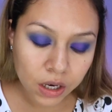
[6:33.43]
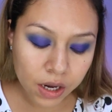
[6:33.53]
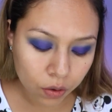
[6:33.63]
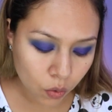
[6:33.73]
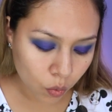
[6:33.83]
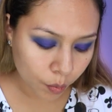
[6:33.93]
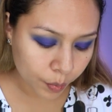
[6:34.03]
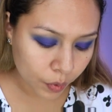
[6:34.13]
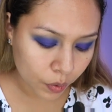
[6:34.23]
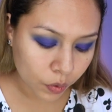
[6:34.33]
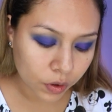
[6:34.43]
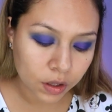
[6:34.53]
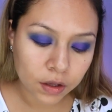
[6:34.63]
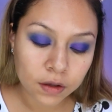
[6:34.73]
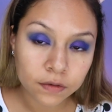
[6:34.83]
agarro un poco
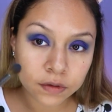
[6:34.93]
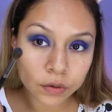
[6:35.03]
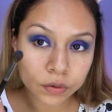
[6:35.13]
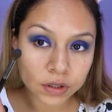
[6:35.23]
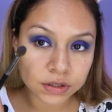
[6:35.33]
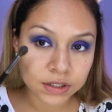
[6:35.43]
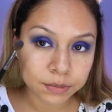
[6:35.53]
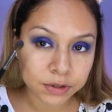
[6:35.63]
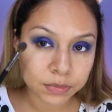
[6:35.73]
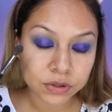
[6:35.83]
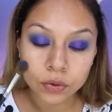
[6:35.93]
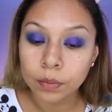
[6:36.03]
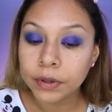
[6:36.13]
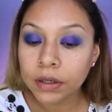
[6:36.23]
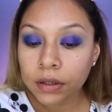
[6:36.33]
de, este, de esta misma
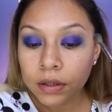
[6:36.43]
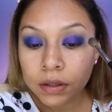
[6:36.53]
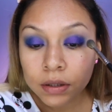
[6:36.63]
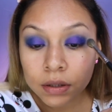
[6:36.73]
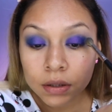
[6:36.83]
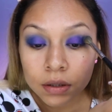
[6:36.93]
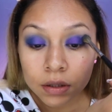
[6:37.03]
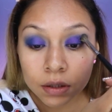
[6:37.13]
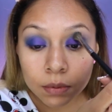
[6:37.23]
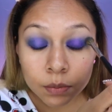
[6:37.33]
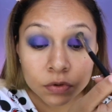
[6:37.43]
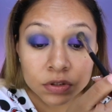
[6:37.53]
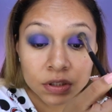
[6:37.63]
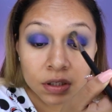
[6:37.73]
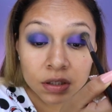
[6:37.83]
sombra y
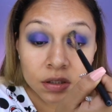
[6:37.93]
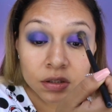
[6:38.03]
vamos a